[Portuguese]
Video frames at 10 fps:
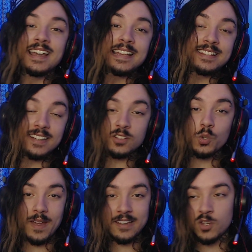
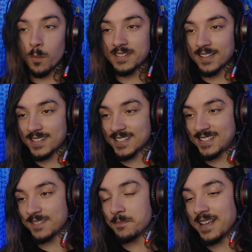Tanto é que uma
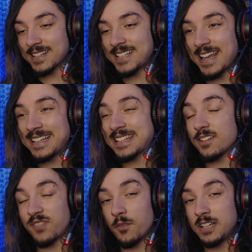das minhas séries
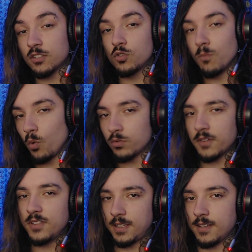favoritas do mundo é
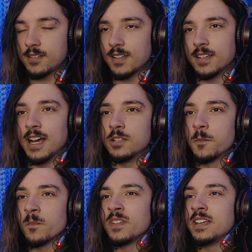Vikings, tá ligado?
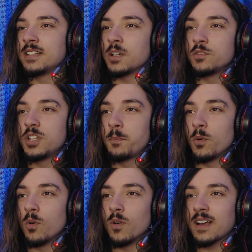Então,
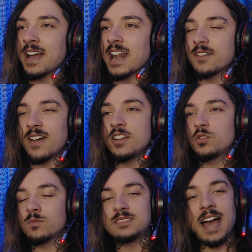tipo, cara, vai
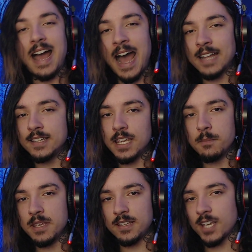juntar
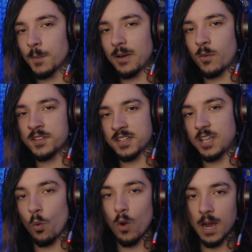anime, que é uma coisa
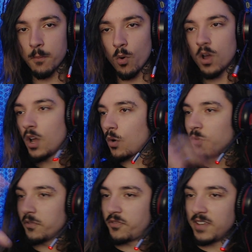que eu amo,
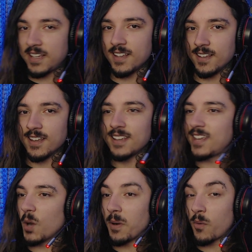com Viking,
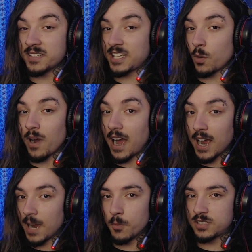que é uma coisa que eu
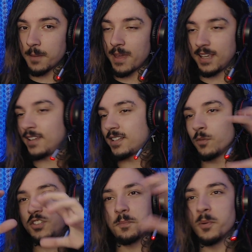amo também.
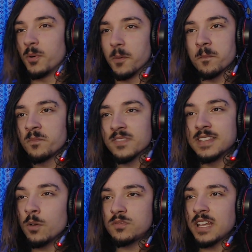Então, tipo,
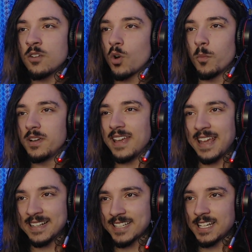não tem como
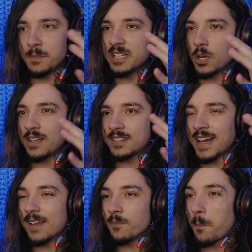esse anime não
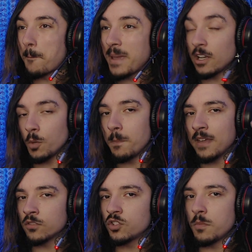entrar, pelo
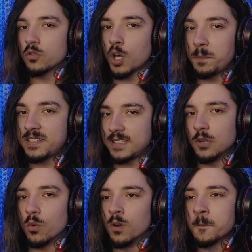menos, no meu top
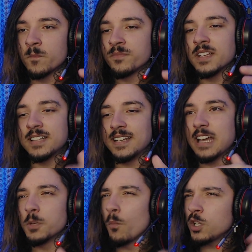5, tá
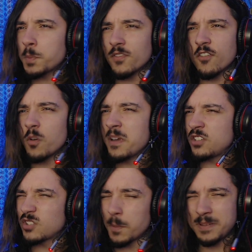ligado? Muito
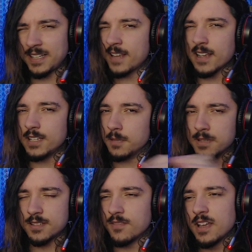provavelmente top 3
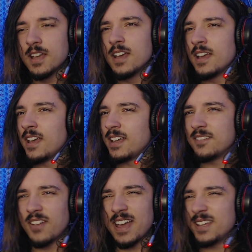animes.
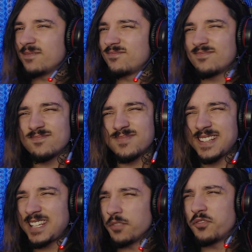Véi,
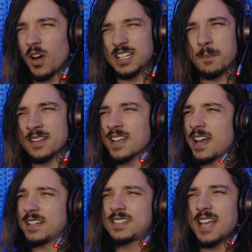que foda,
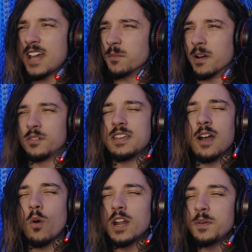Bazara. Sério, mano. E
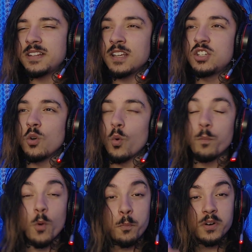agora eu entendi o,
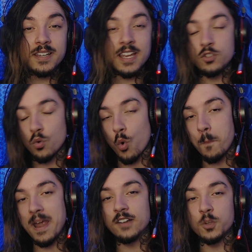o porquê de o
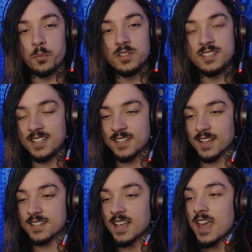coberto por
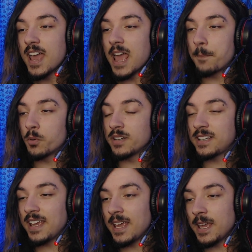cinzas. É
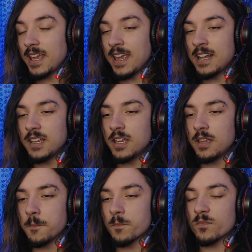porque ele.